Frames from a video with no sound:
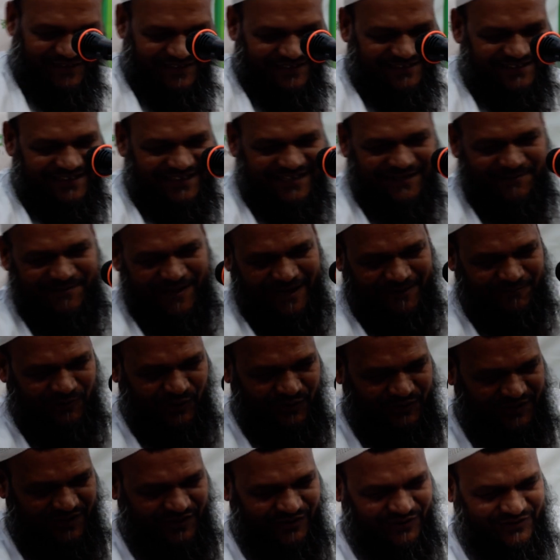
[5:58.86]
দিন দেখি ব্যাগ
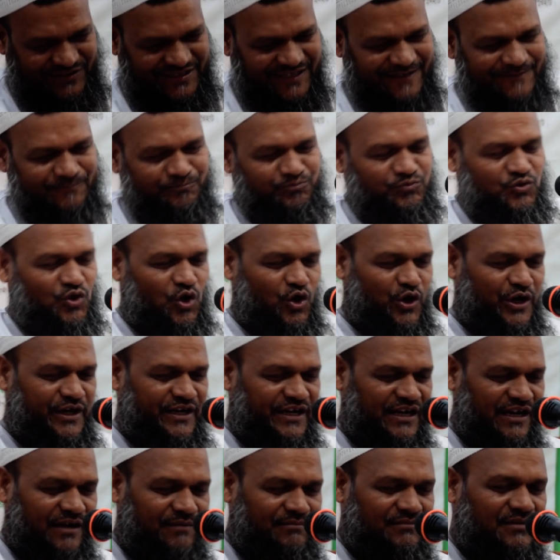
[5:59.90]
ভর্তি করছে ধরে
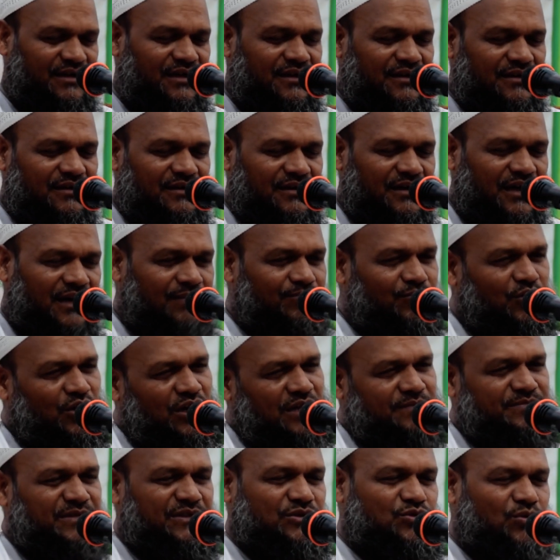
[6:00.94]
নিলাম আমি
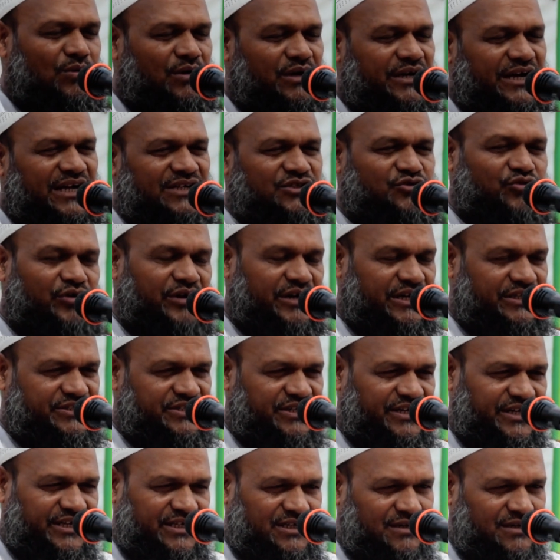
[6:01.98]
বললাম যে তোমাকে রাসুলের কাছে নিয়ে